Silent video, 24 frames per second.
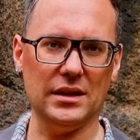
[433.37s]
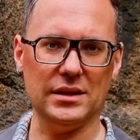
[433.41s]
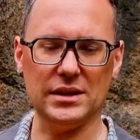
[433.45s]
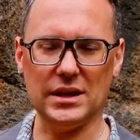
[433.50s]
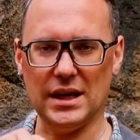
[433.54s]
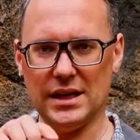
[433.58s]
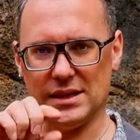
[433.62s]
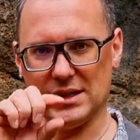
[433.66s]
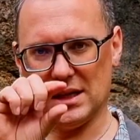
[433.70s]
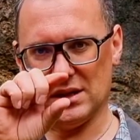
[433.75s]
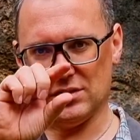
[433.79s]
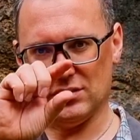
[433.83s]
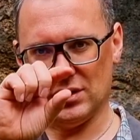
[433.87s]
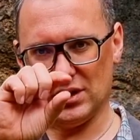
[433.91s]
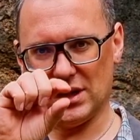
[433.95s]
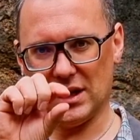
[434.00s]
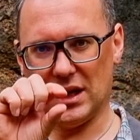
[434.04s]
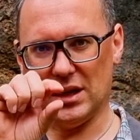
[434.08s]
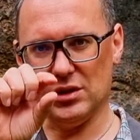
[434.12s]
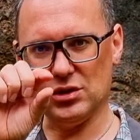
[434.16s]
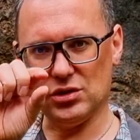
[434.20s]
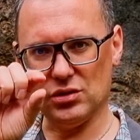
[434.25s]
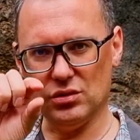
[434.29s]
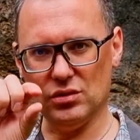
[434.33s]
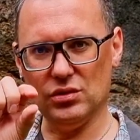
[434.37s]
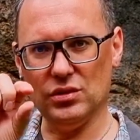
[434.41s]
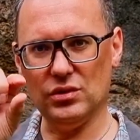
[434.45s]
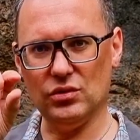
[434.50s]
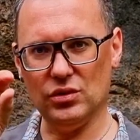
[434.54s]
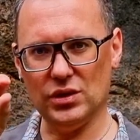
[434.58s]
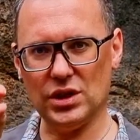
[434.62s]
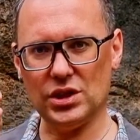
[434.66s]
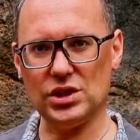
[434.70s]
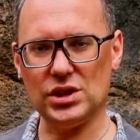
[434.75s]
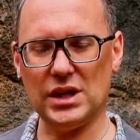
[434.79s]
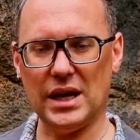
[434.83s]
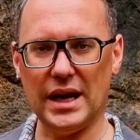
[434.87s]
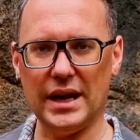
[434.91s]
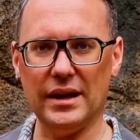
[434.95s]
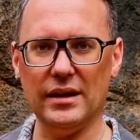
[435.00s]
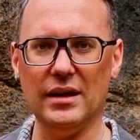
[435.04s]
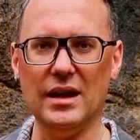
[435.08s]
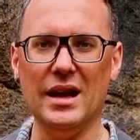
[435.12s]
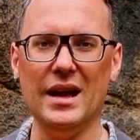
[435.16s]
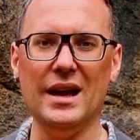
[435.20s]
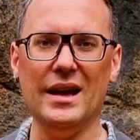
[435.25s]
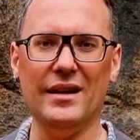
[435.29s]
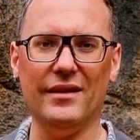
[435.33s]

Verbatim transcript: Das heißt also, ich kann schon unterscheiden,